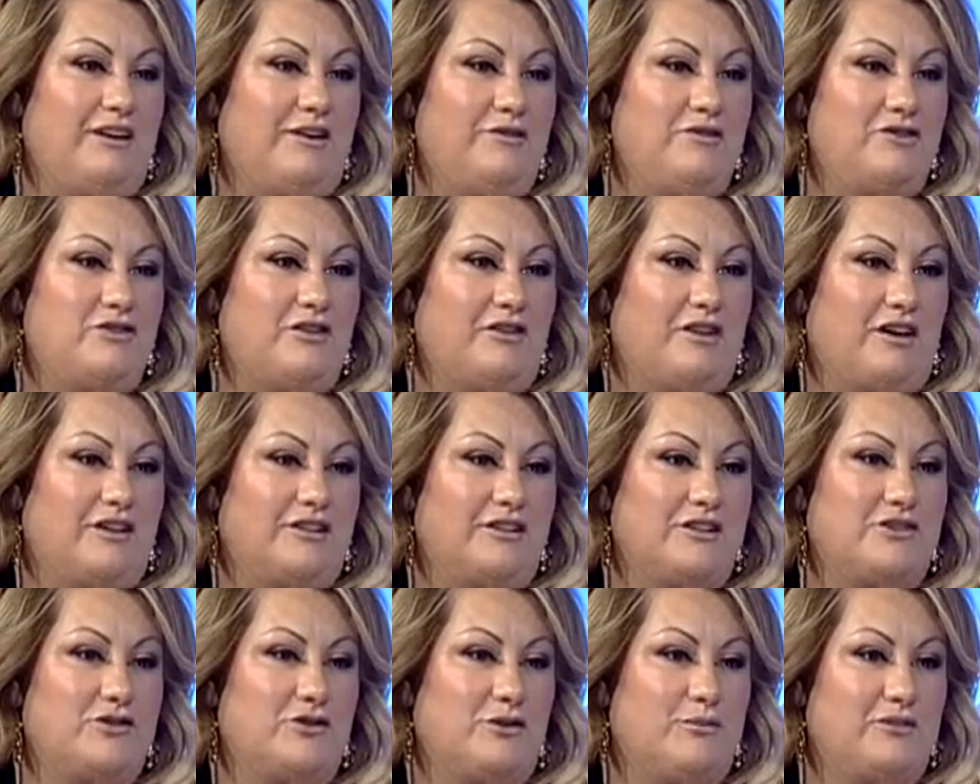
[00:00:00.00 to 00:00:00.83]
я очень
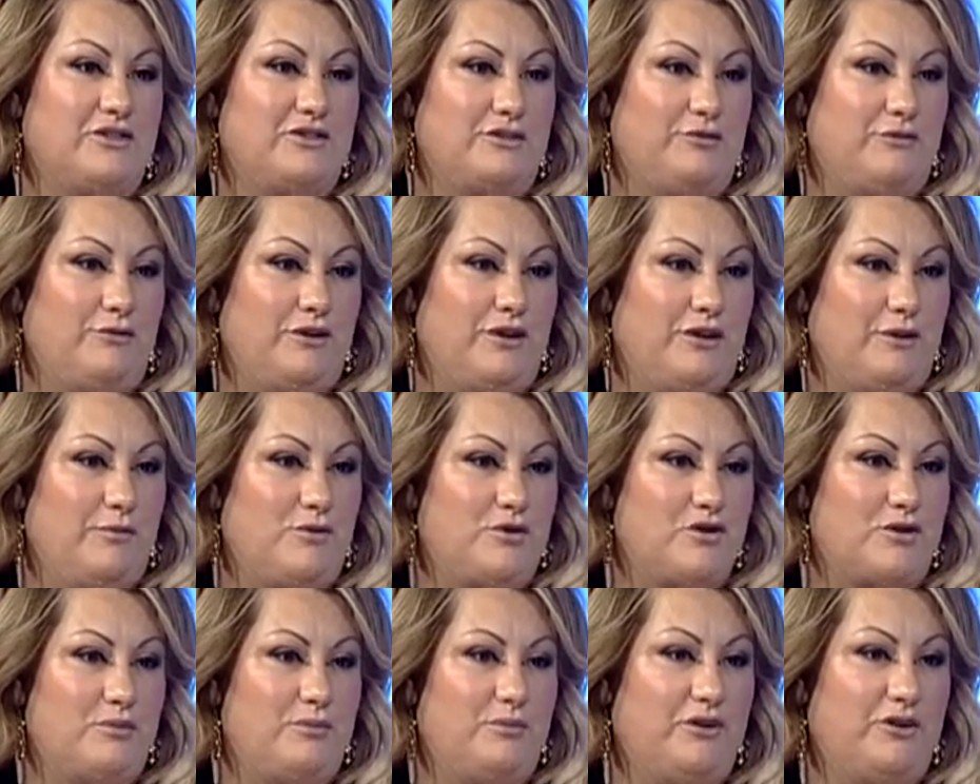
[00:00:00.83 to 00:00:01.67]
рада, что мы сегодня
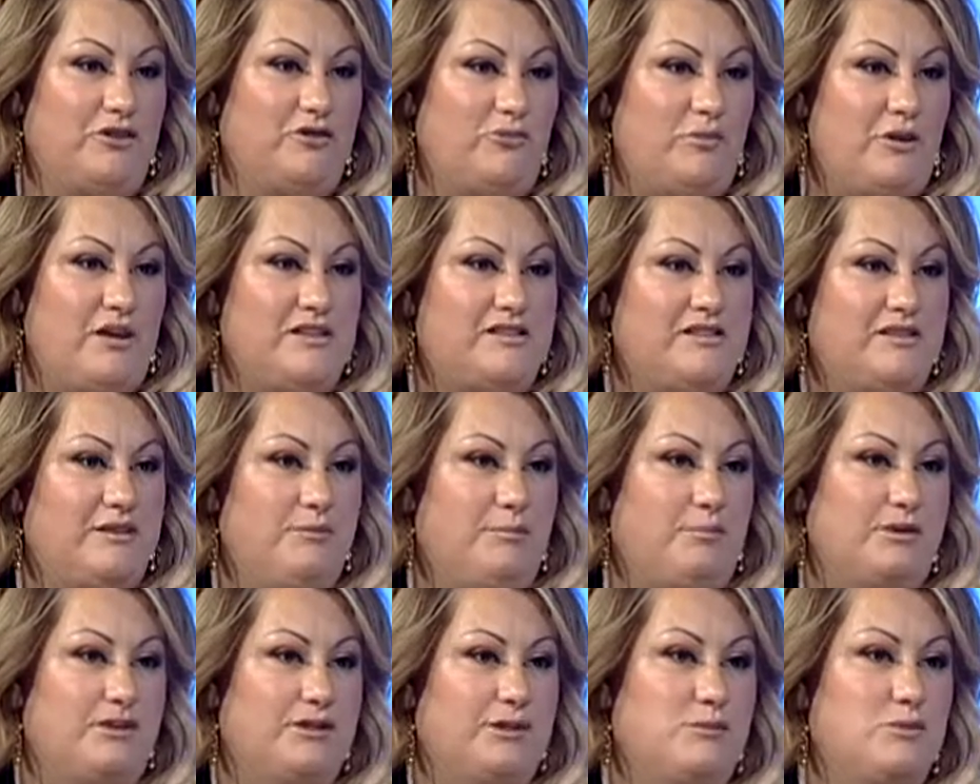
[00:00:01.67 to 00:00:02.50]
можем быть вместе,
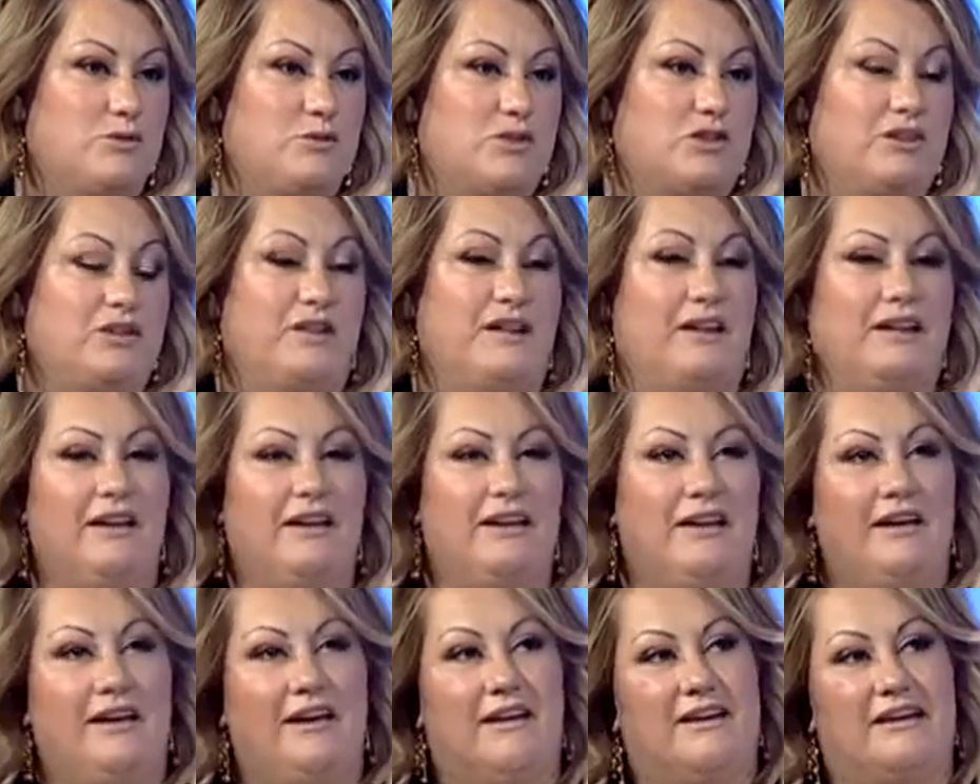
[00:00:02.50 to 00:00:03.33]
потому что
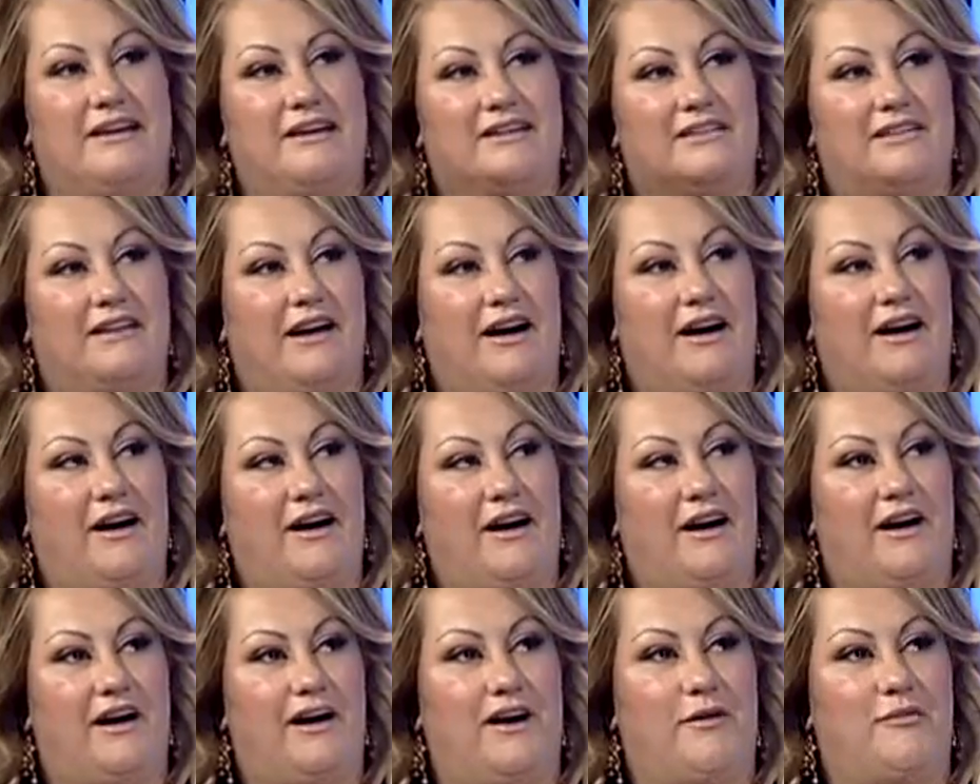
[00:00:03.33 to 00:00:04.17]
когда
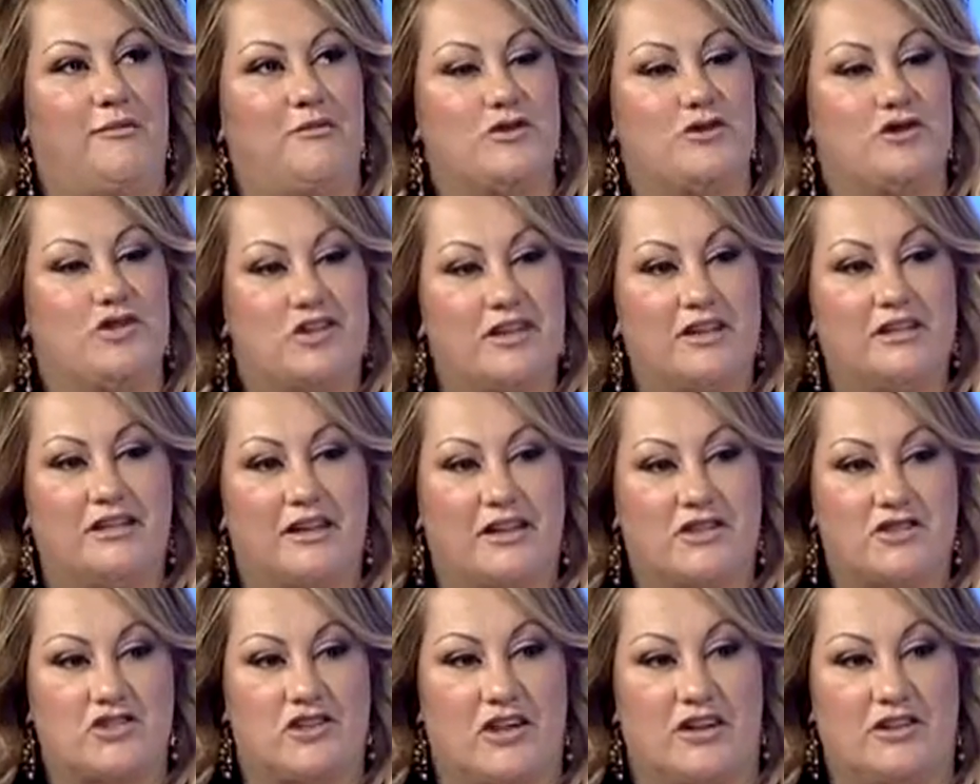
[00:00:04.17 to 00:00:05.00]
а,
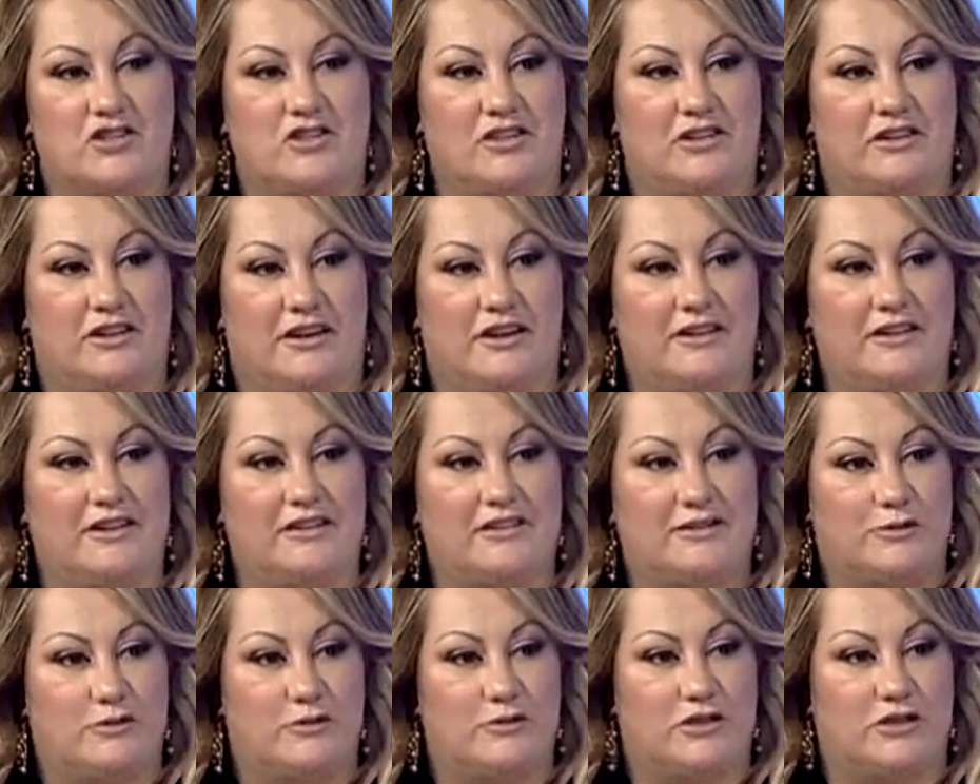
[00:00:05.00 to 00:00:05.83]
мужчина и женщина, они
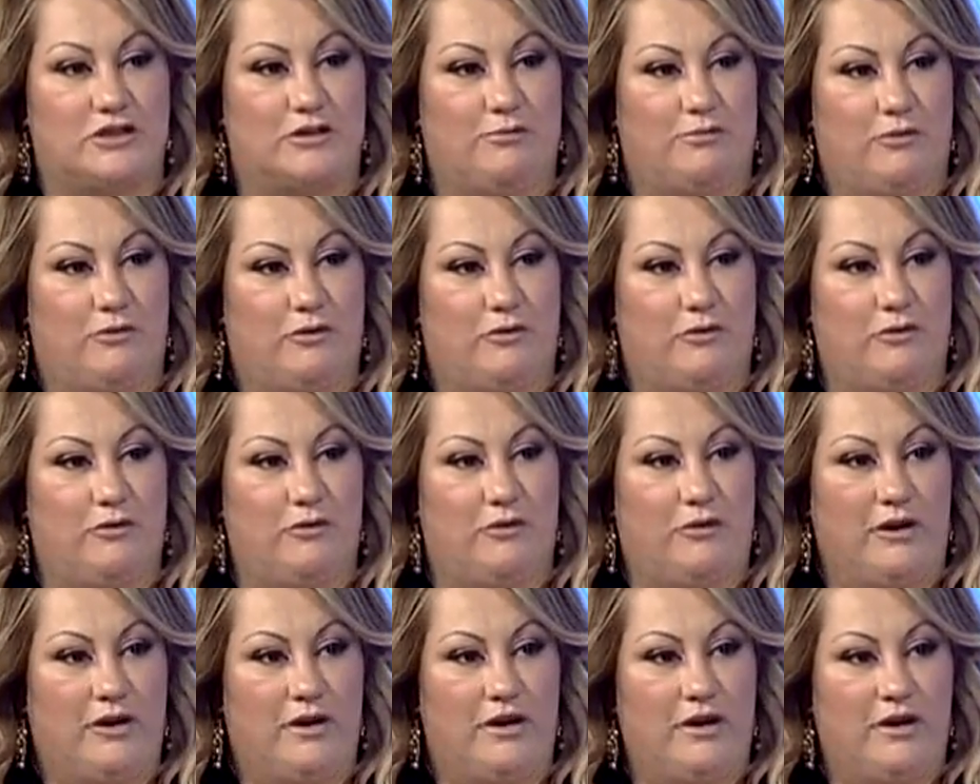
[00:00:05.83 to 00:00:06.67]
служат
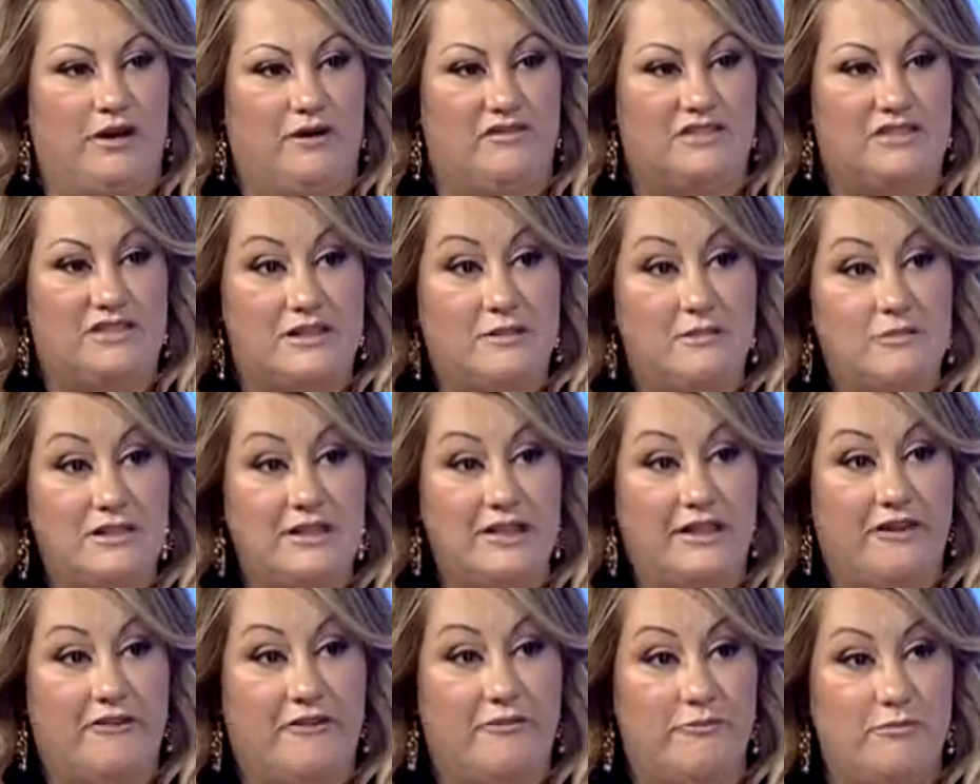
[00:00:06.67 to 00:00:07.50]
Богу в
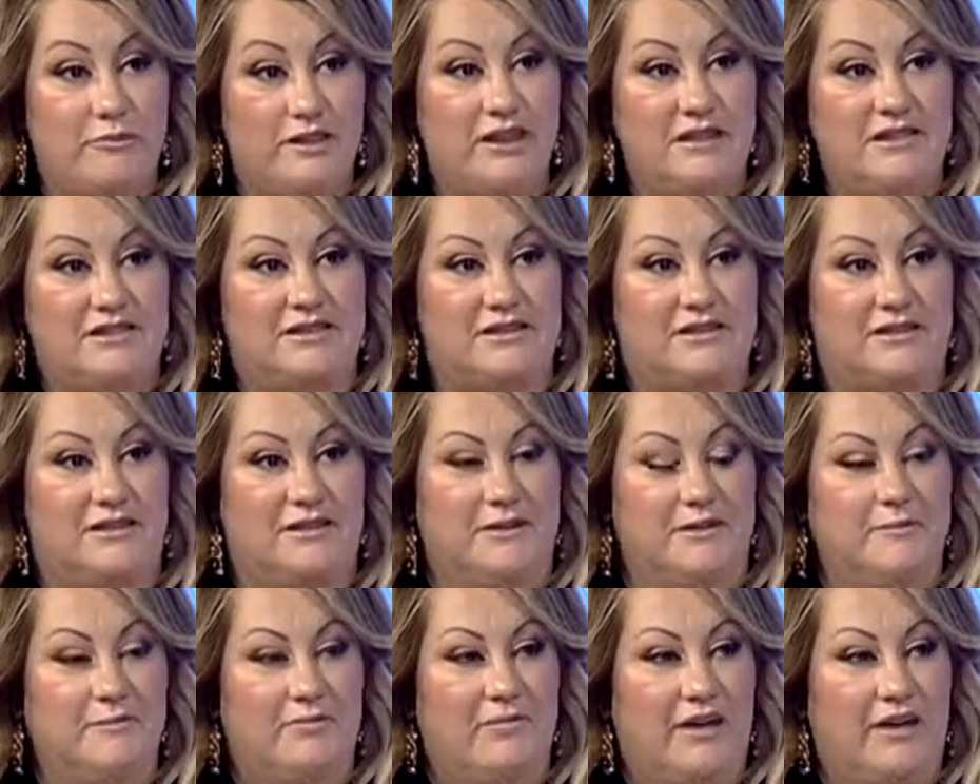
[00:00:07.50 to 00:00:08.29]
семье вместе,